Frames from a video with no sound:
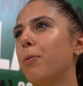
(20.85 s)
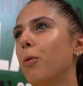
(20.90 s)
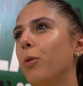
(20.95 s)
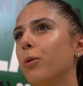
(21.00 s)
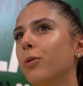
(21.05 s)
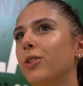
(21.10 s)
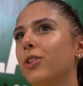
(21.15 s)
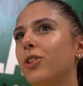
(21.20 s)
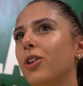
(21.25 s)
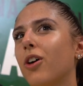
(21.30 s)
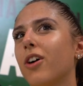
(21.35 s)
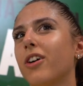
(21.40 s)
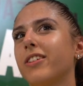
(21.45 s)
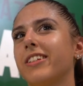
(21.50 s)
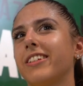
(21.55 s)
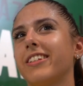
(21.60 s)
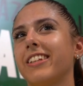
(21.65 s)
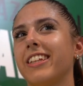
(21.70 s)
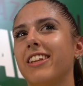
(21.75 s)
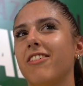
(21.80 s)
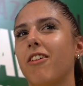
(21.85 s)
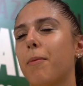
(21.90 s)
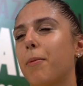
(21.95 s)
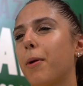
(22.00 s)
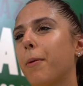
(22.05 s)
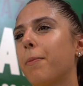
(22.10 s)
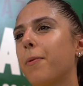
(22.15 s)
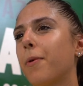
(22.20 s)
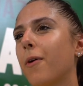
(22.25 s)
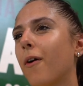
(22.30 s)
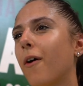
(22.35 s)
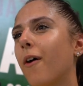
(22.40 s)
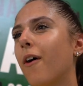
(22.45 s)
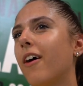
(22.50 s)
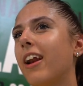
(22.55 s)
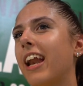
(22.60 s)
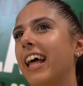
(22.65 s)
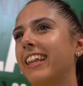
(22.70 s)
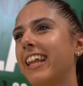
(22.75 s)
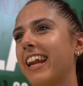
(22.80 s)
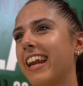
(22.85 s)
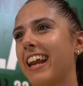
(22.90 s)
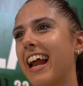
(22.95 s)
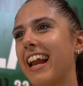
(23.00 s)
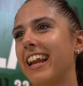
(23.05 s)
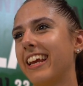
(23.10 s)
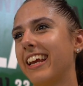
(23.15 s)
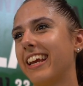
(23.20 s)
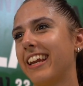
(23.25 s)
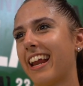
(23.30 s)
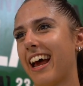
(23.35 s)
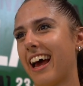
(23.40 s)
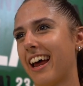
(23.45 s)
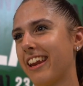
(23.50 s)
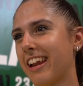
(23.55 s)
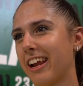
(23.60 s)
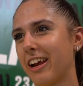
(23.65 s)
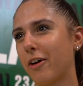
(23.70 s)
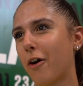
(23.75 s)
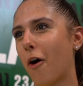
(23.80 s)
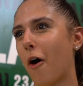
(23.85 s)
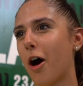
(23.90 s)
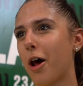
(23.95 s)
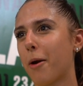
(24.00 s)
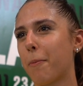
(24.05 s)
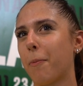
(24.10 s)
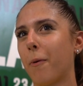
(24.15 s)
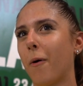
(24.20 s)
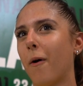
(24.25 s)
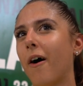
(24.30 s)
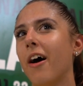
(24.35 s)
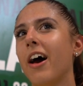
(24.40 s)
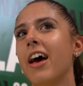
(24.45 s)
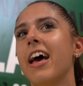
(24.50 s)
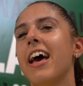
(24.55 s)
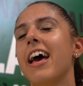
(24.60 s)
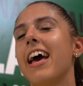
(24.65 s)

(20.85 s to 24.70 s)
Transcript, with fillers: punto si sentiva proprio l'adrenalina nel corpo